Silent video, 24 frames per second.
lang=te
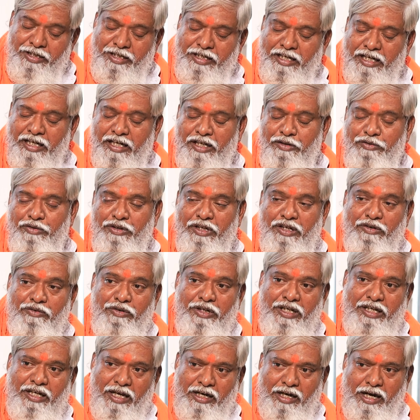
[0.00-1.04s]
సీకేడీ ఉన్నా
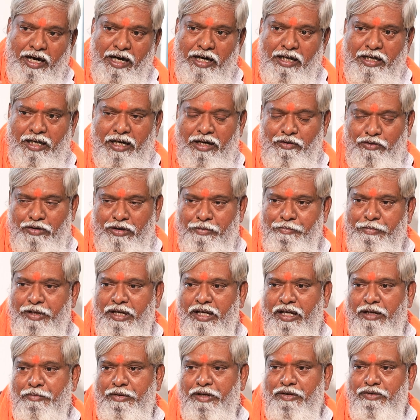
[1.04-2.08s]
కూడా కర్ణాటకలో ఒక
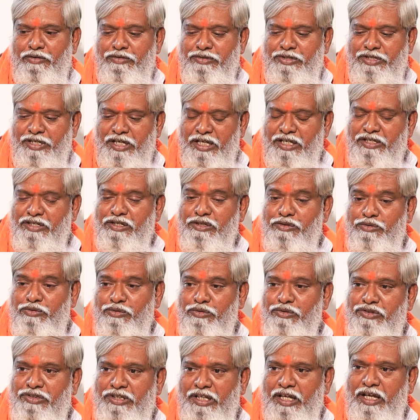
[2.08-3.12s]
మహానుభావుడు చేసి
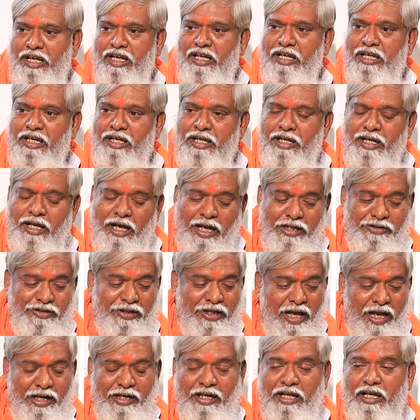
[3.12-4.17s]
చూస్తే
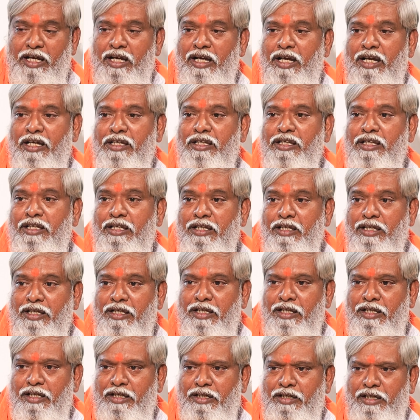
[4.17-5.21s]
అసలు ఆయన ఈ ఈ
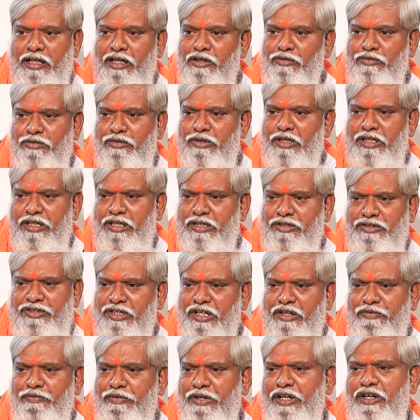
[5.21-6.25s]
నేను ఒక
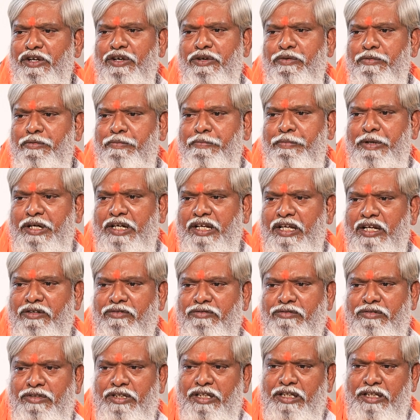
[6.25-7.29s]
చిన్న వీడియో పెట్టాను
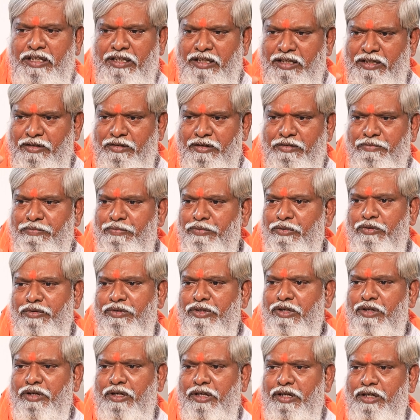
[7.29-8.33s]
ఈ
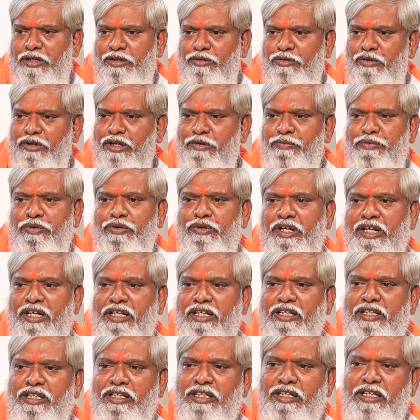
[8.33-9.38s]
ఫ్రూట్ నోని ఫ్రూట్
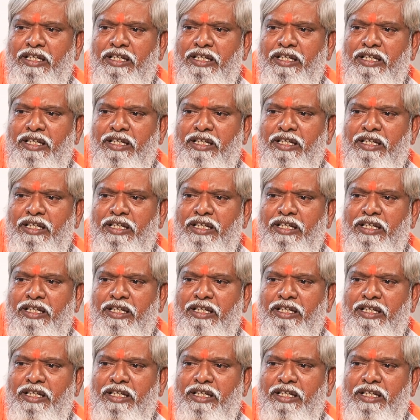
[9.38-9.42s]
అని